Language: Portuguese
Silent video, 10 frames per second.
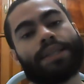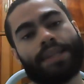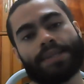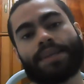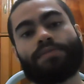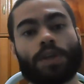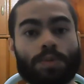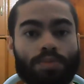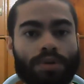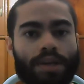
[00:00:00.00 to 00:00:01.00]
dessa
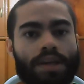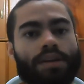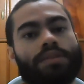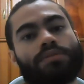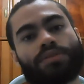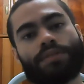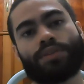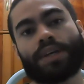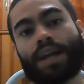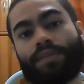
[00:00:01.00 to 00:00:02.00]
vez, porque eu já
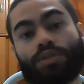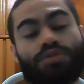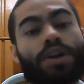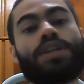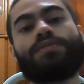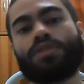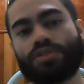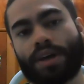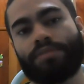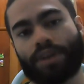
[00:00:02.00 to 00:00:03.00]
vou ter gravado três
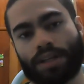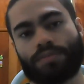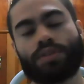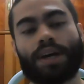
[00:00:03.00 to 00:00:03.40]
vídeos na frente.